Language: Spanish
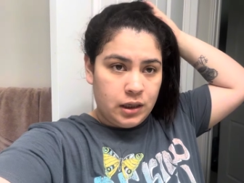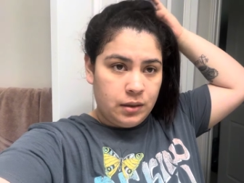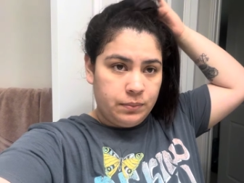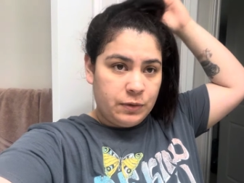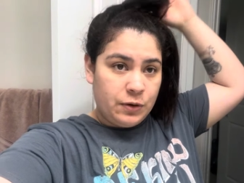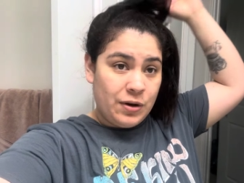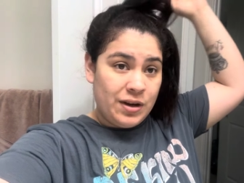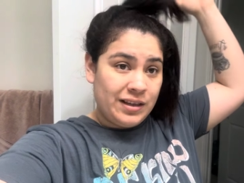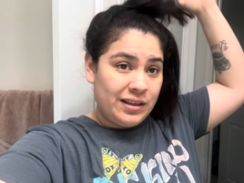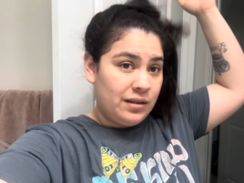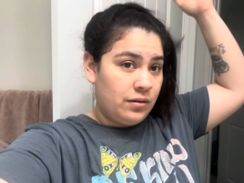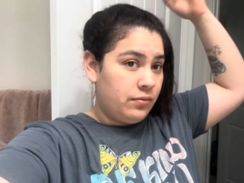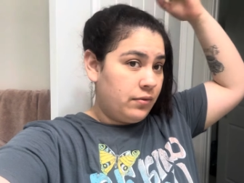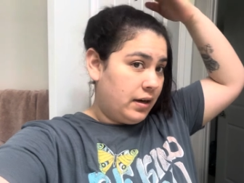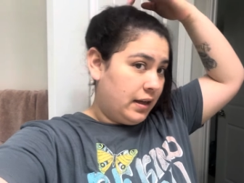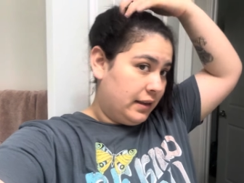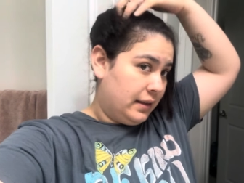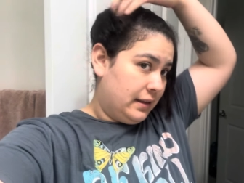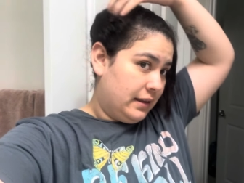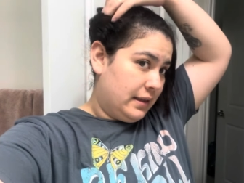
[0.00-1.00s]
me voy a hacer
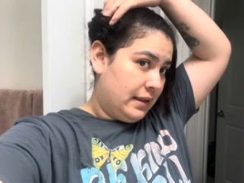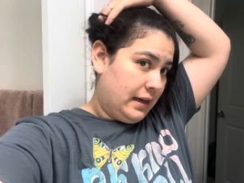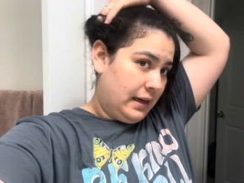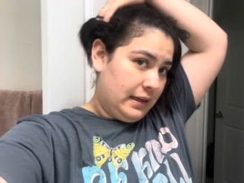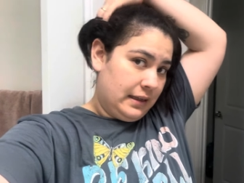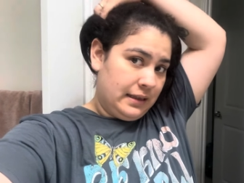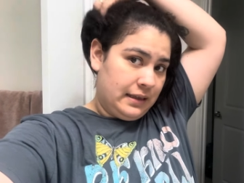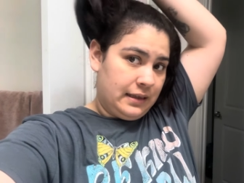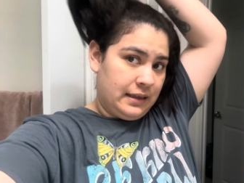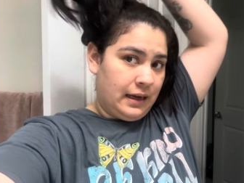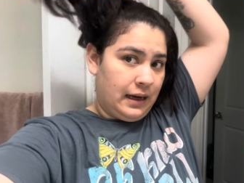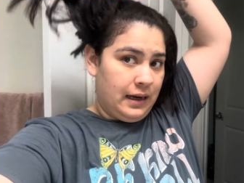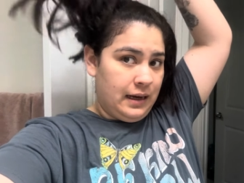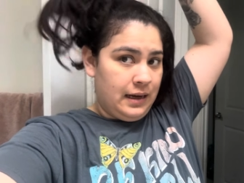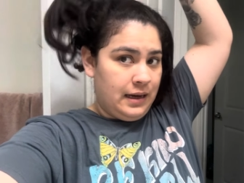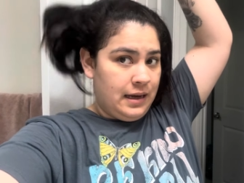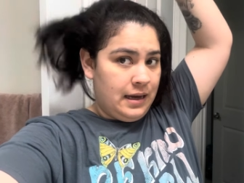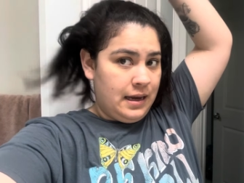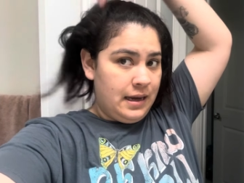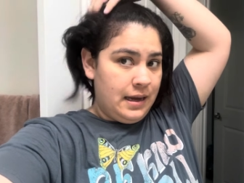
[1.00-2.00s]
una trenza.
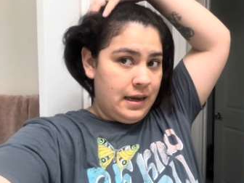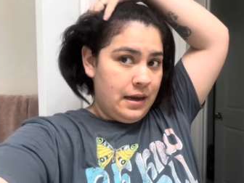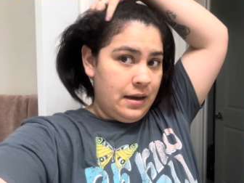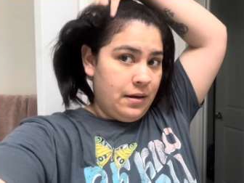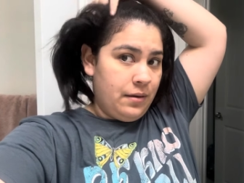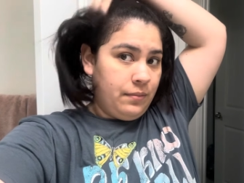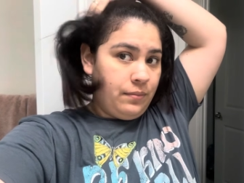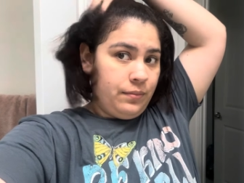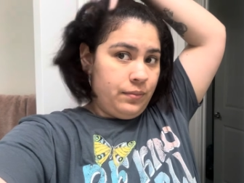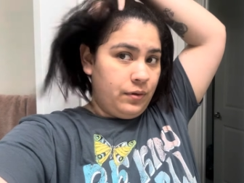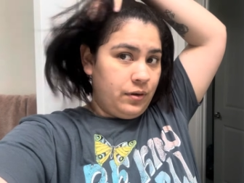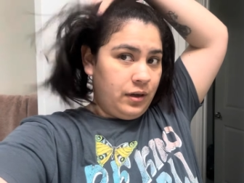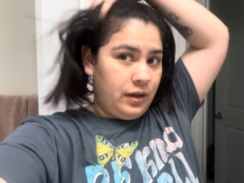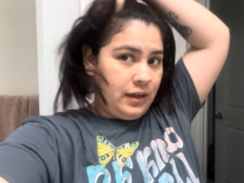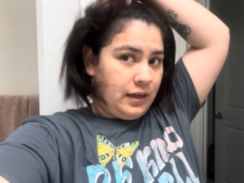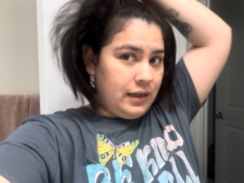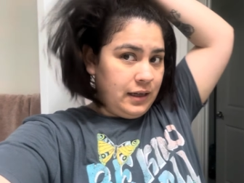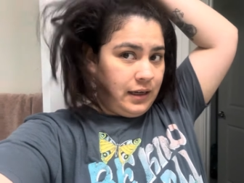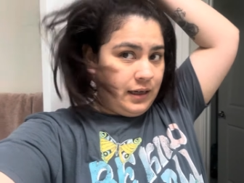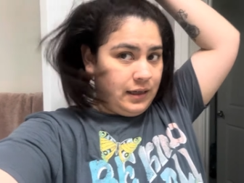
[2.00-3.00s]

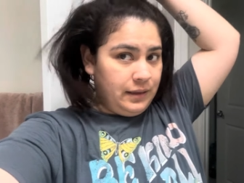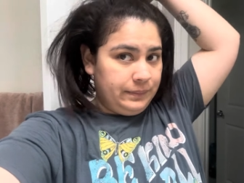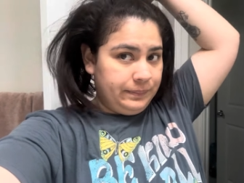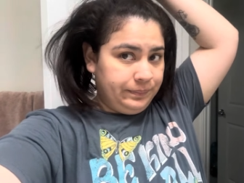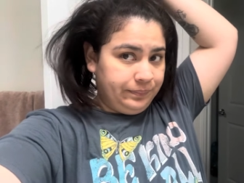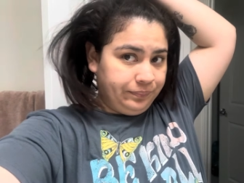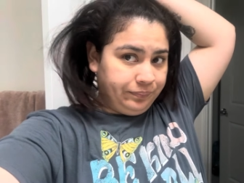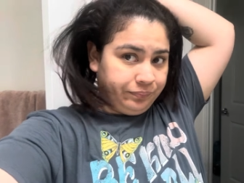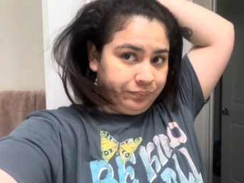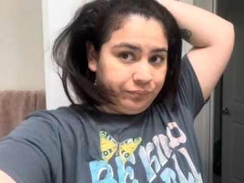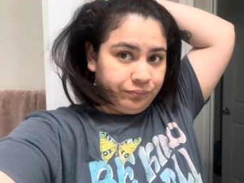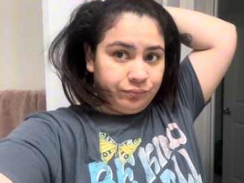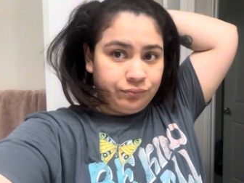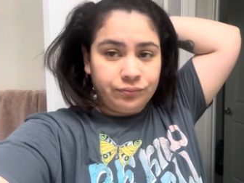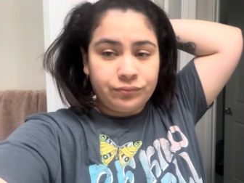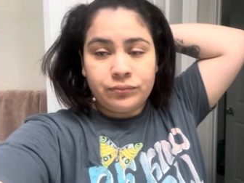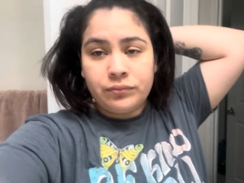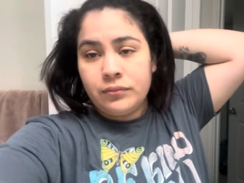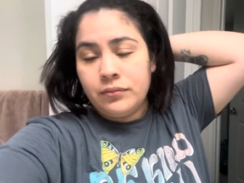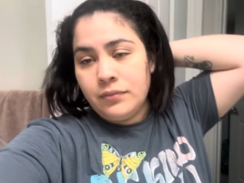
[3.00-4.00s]
Porque
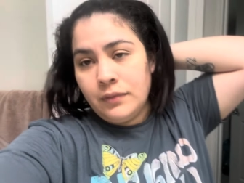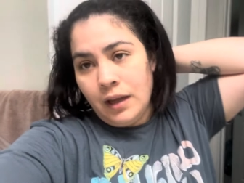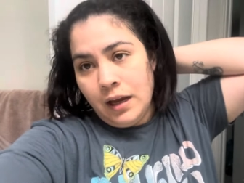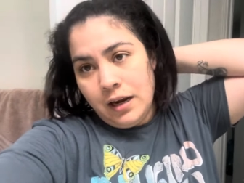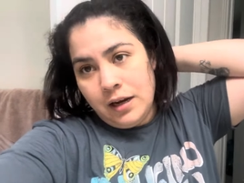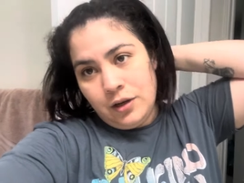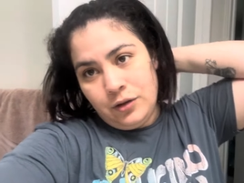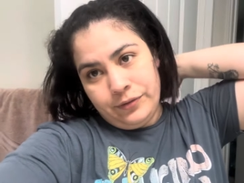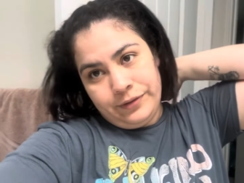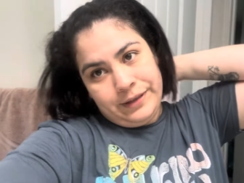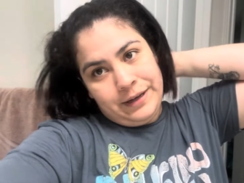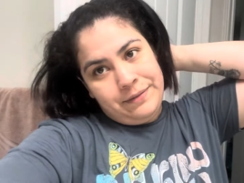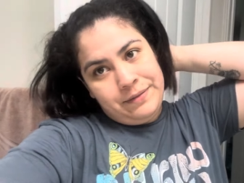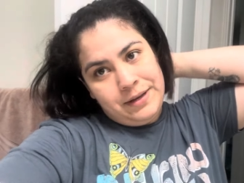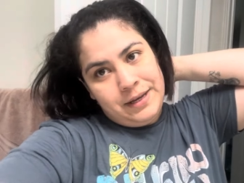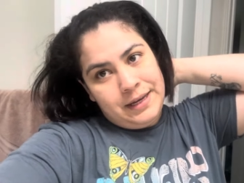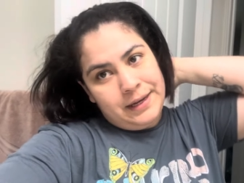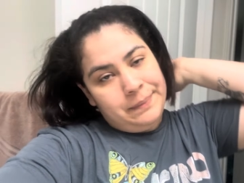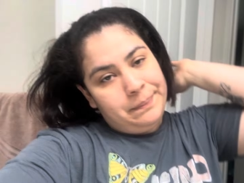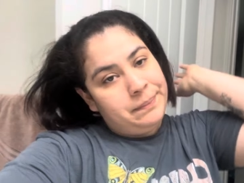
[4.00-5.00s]
no
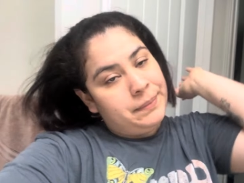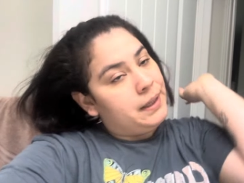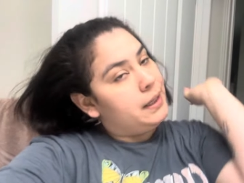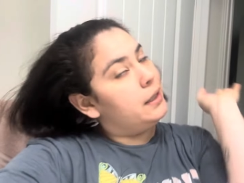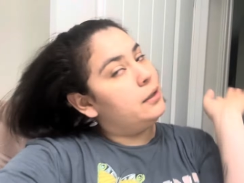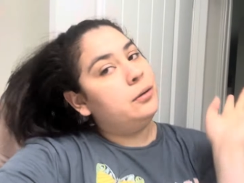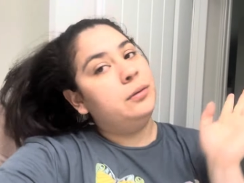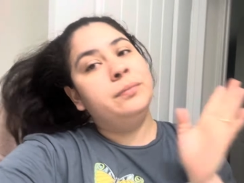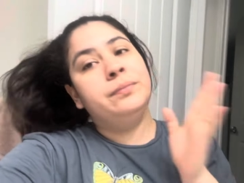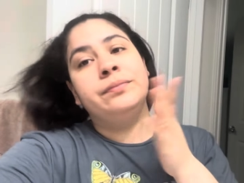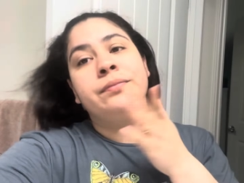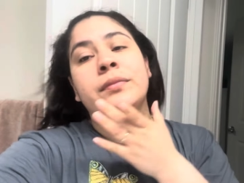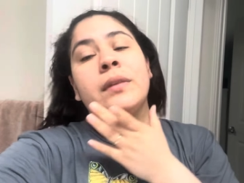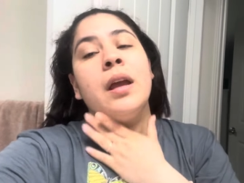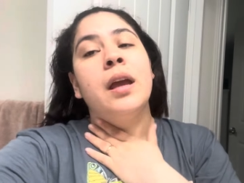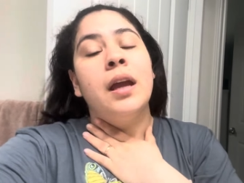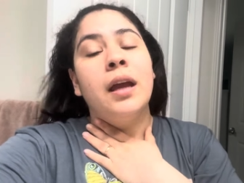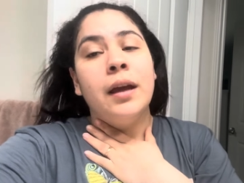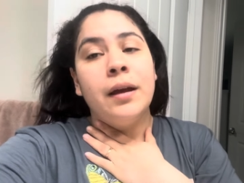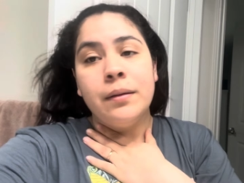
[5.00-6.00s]
sabía, pero
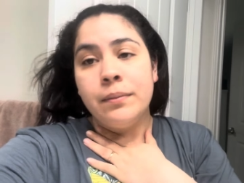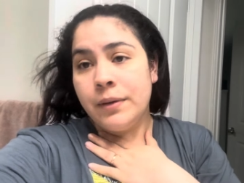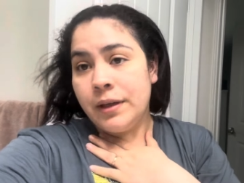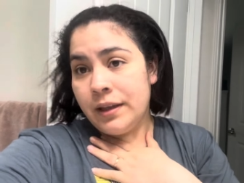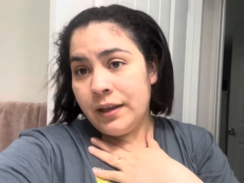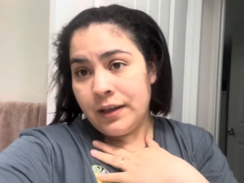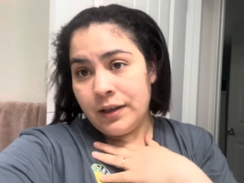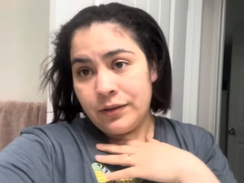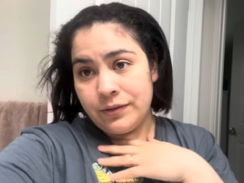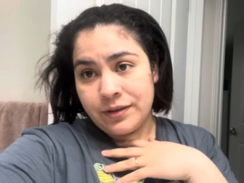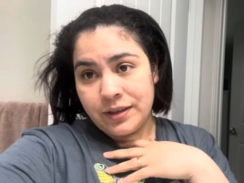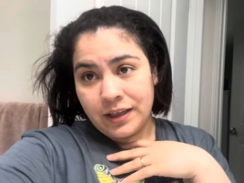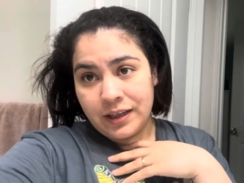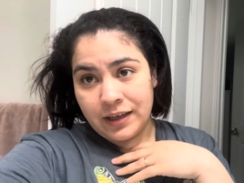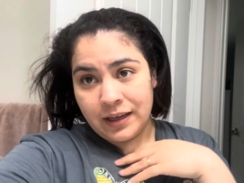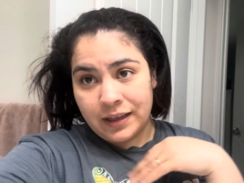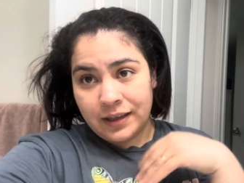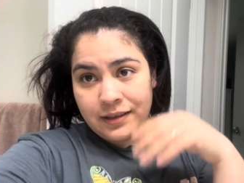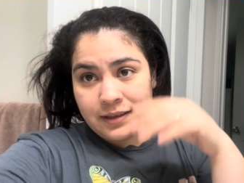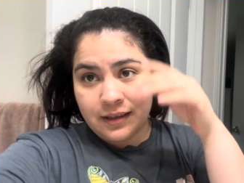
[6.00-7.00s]
me dijeron si
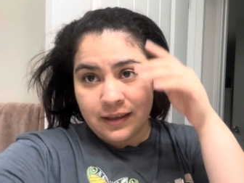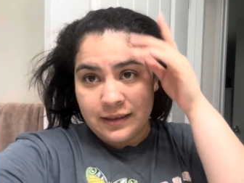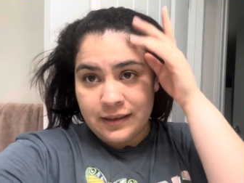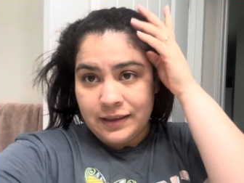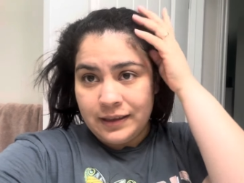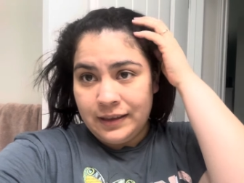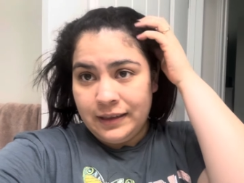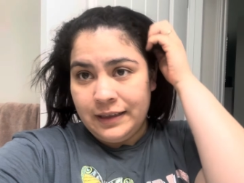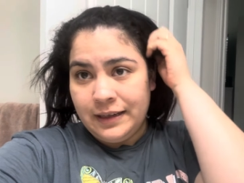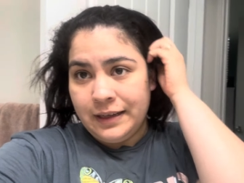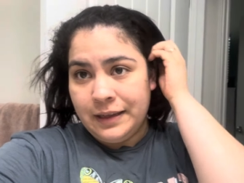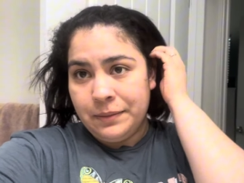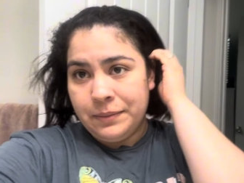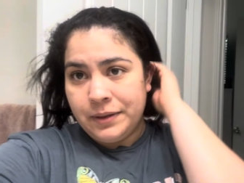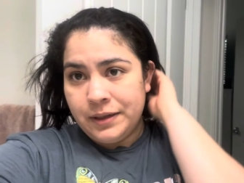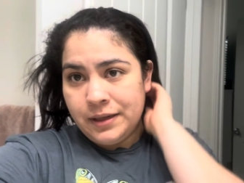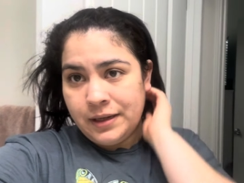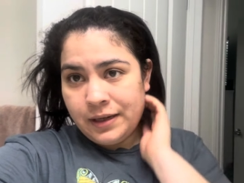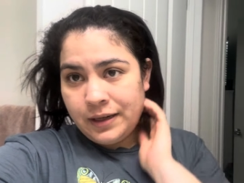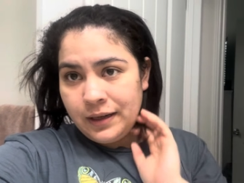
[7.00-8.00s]
quería descansar el día de
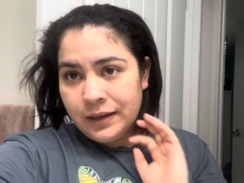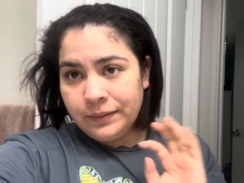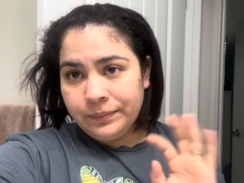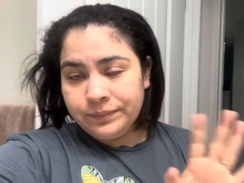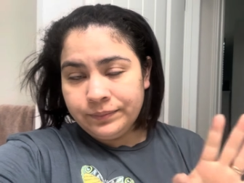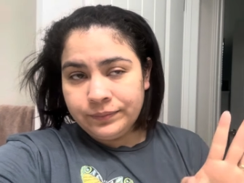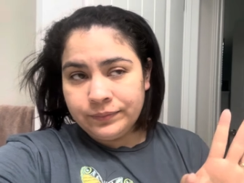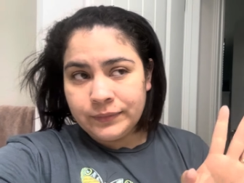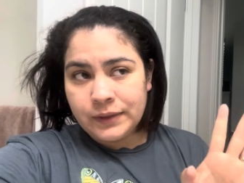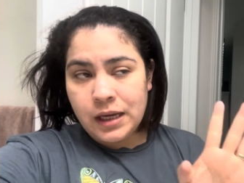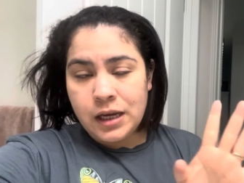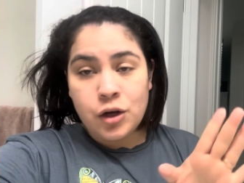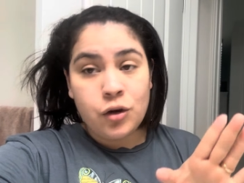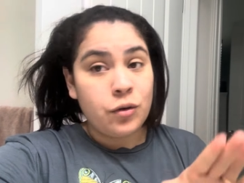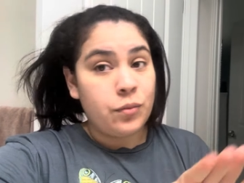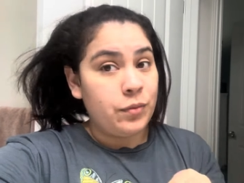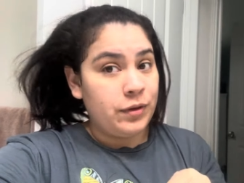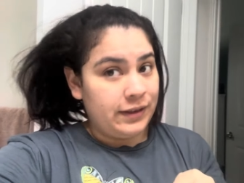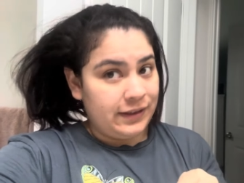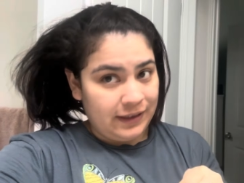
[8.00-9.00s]
mañana. Y
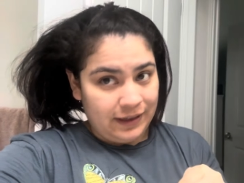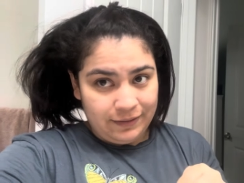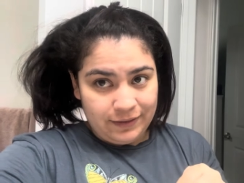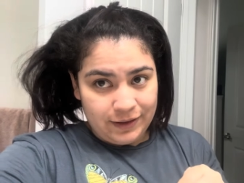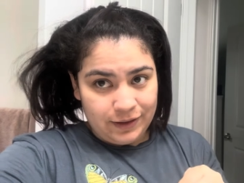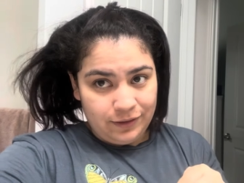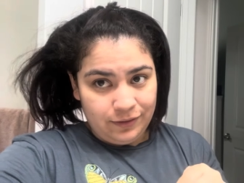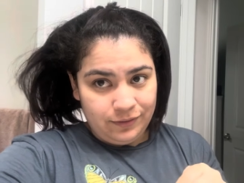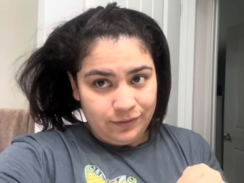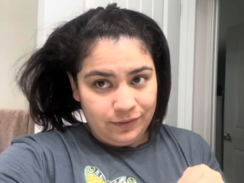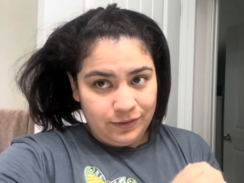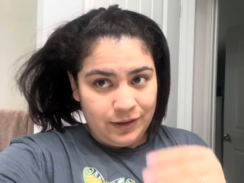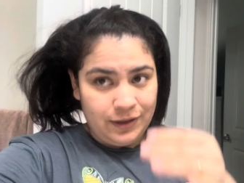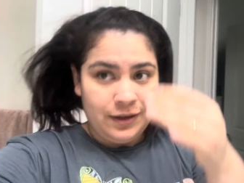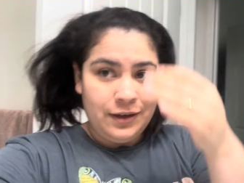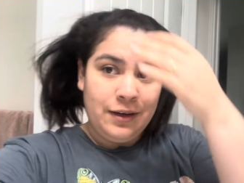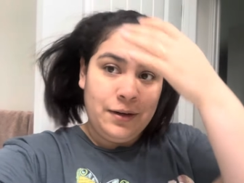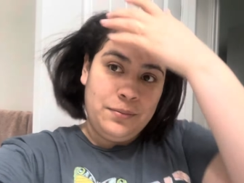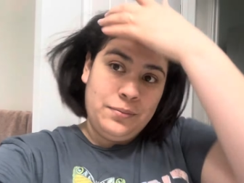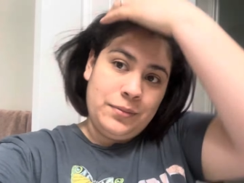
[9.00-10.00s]
como es sábado,
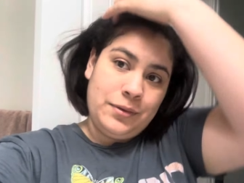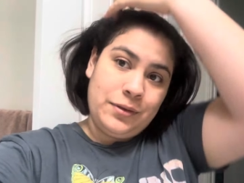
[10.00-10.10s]
pues